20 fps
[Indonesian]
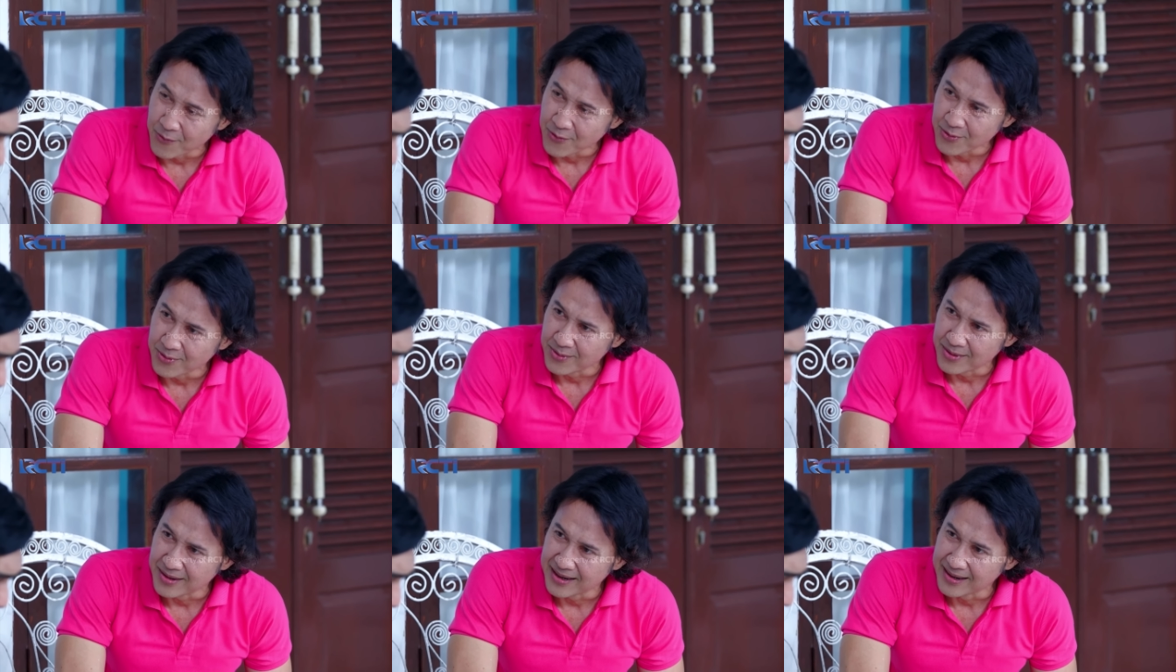
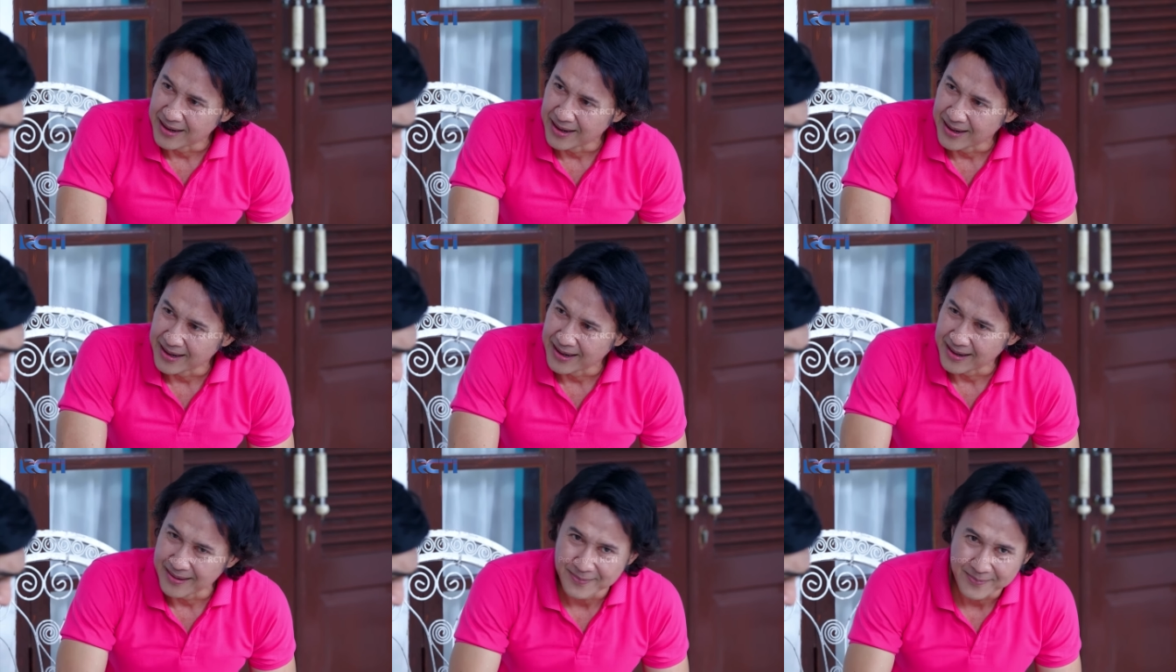kamu,
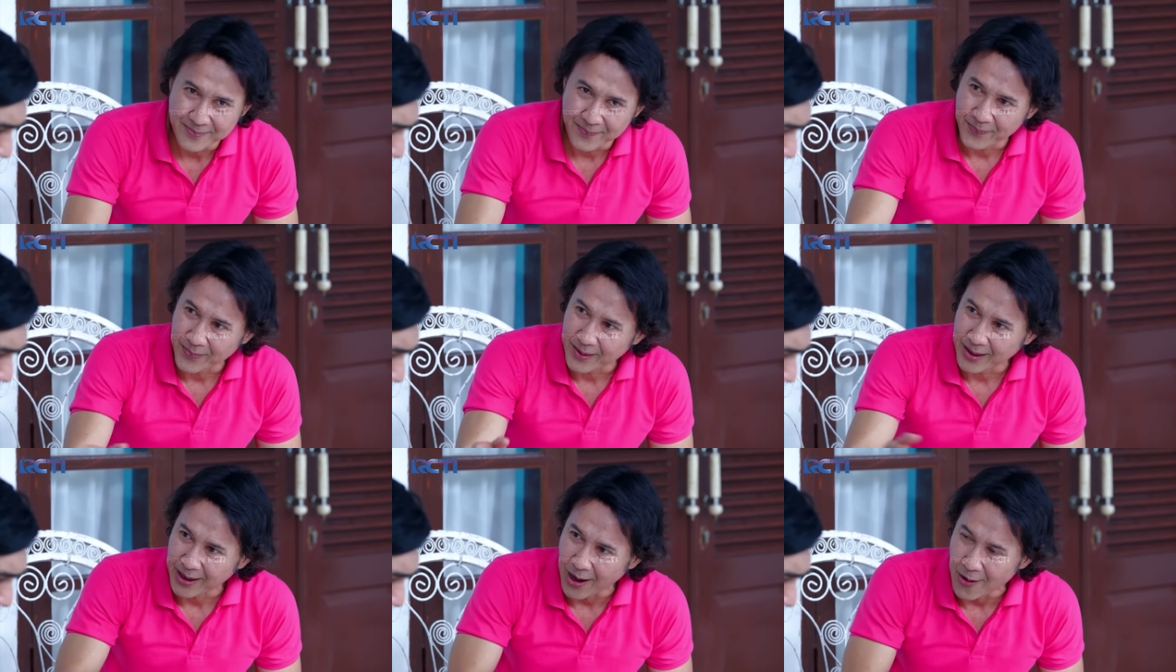
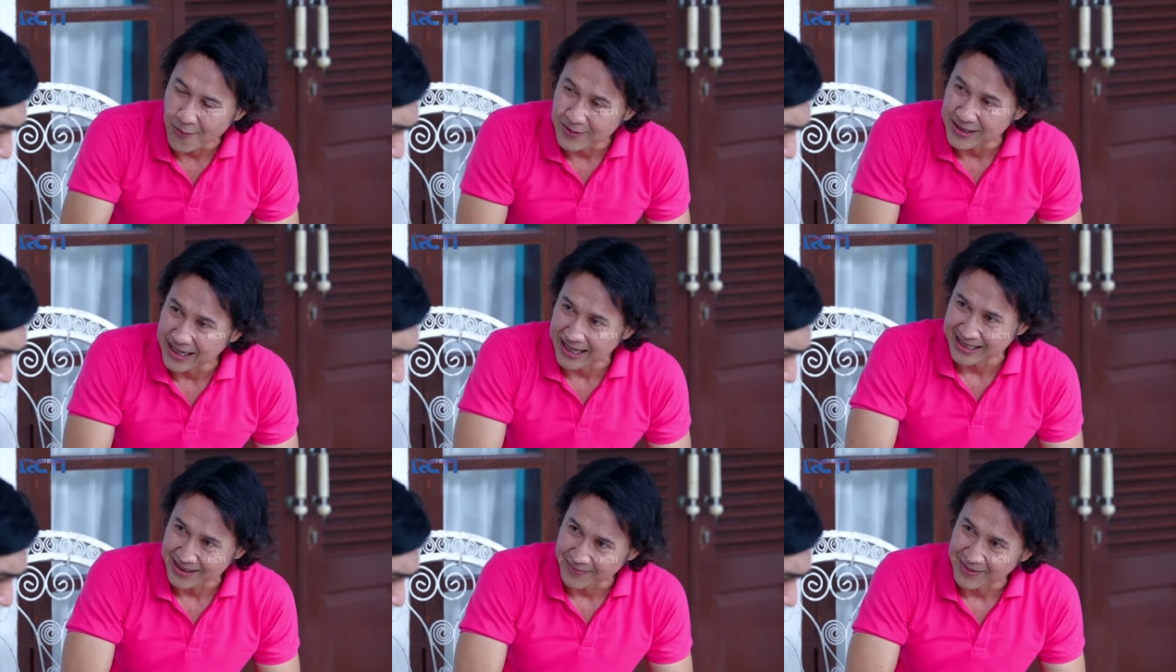kamu
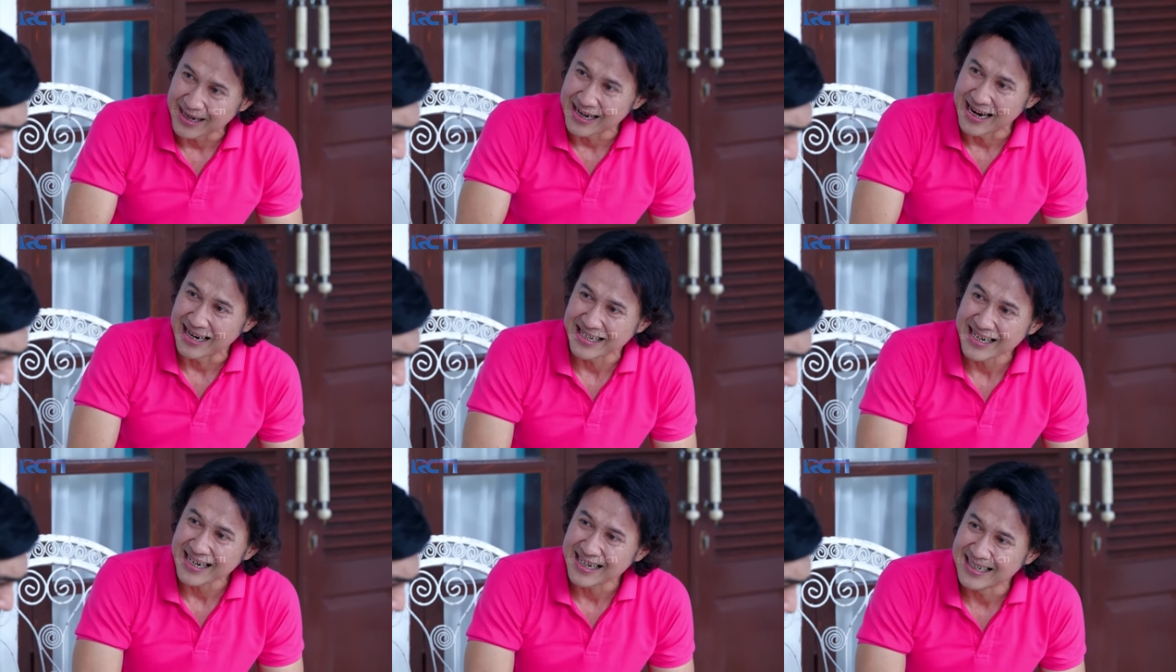bicara sama
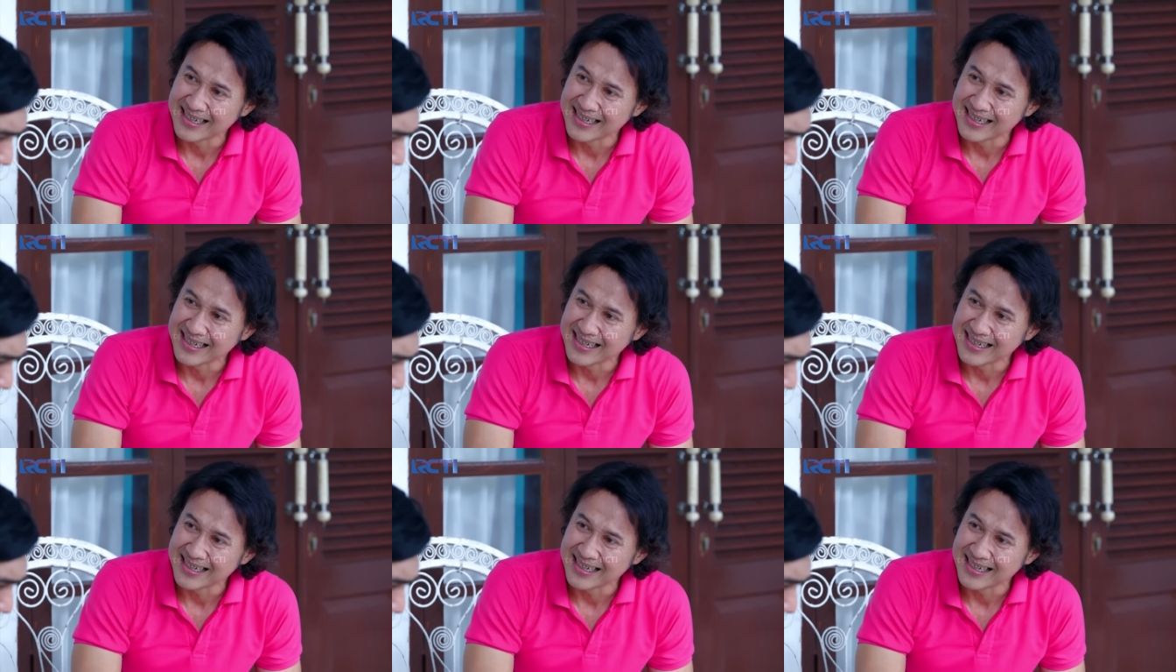dadangnya.